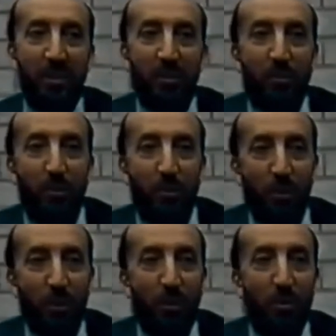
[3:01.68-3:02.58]
yeri
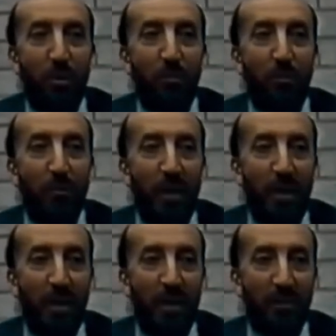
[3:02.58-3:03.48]
göğü, ölümü ve
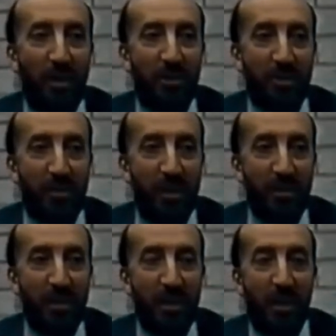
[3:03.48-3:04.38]
hayatı
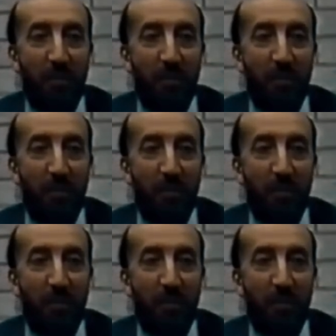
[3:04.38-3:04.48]
açıklar.